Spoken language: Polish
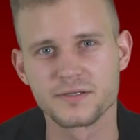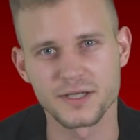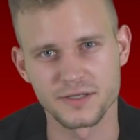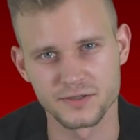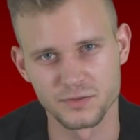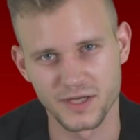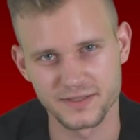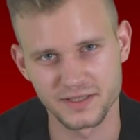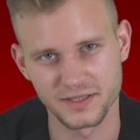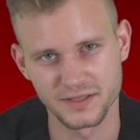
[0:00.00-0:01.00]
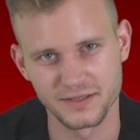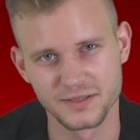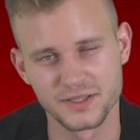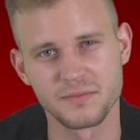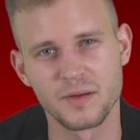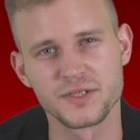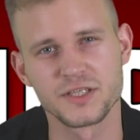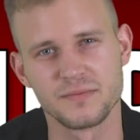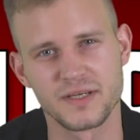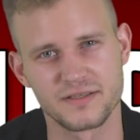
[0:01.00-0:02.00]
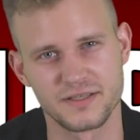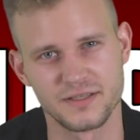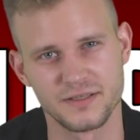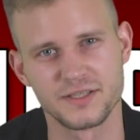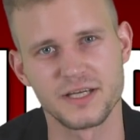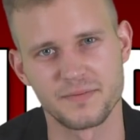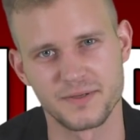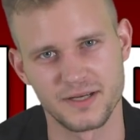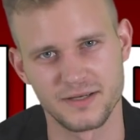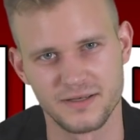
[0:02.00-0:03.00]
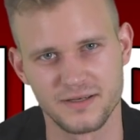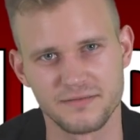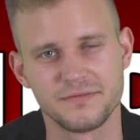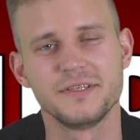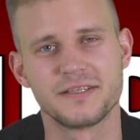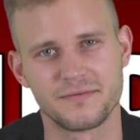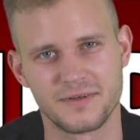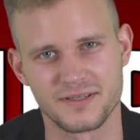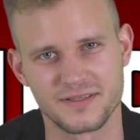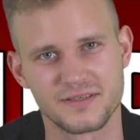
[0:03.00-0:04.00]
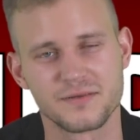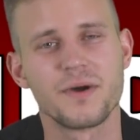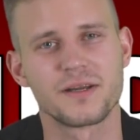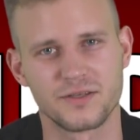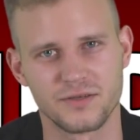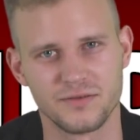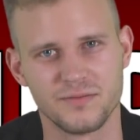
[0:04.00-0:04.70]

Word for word: Cześć Dziubaski, trzymamy mamy 17 sierpnia. Witam Was, Barto.